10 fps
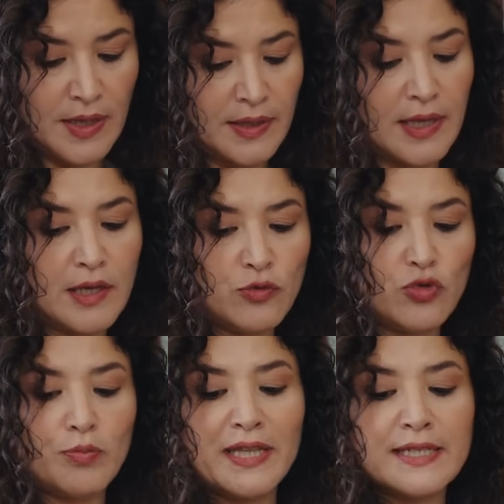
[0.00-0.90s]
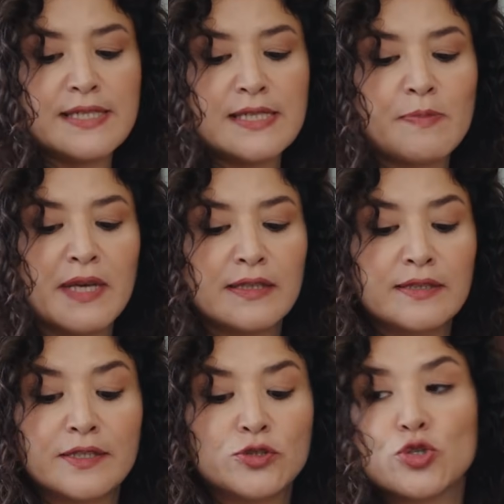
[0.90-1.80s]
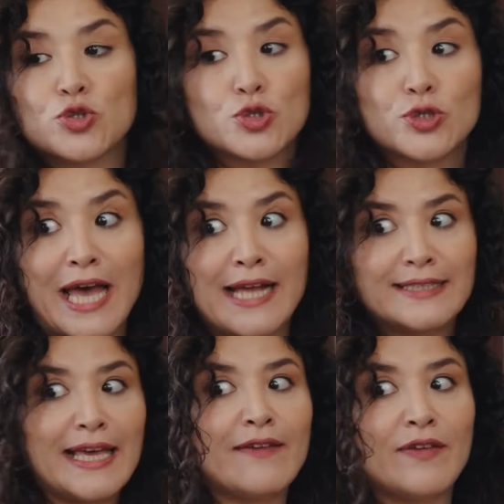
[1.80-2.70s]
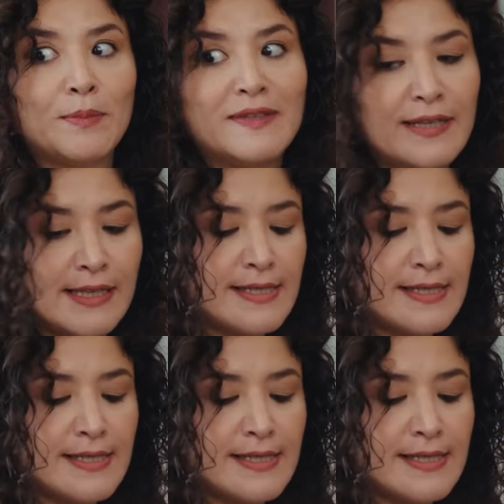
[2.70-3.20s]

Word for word: Ne yediği belirsiz bir kadınla çocuğu geldi eve miteyi